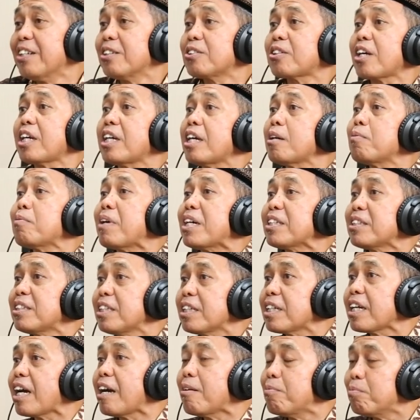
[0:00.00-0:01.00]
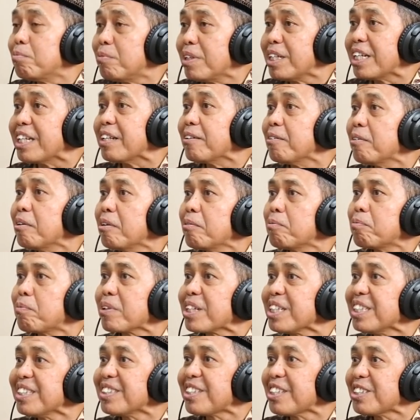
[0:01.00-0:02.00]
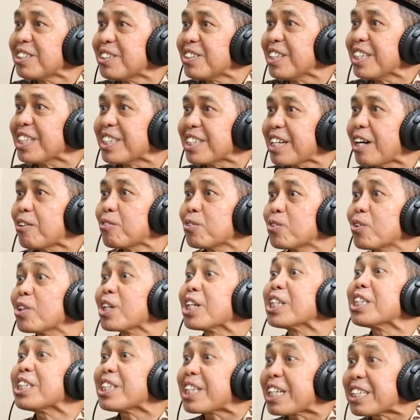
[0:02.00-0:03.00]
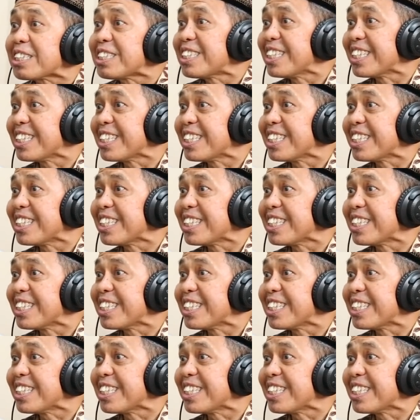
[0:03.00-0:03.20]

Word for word: saya masih ngambil perintis tiga untuk ngetes